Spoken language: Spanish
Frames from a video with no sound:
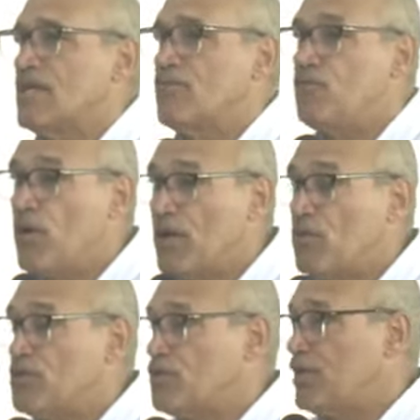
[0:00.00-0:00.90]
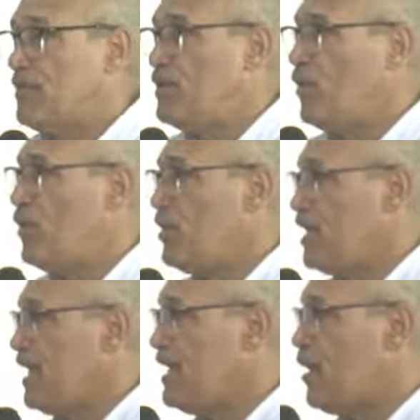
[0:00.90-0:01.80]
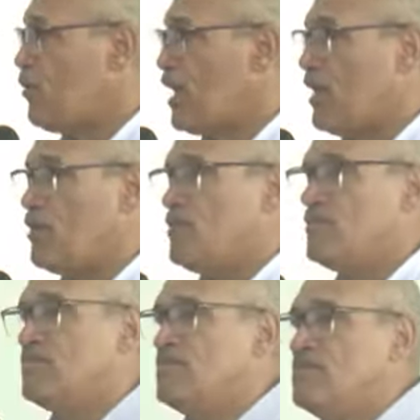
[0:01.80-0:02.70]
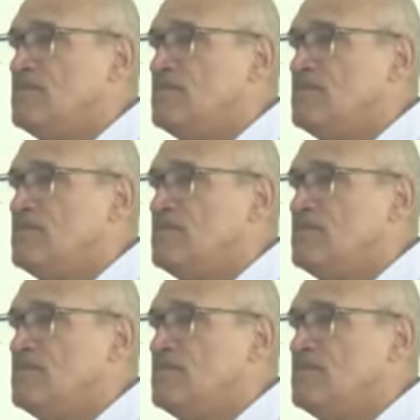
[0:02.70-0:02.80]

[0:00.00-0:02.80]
que fue cuando terminó inaugurado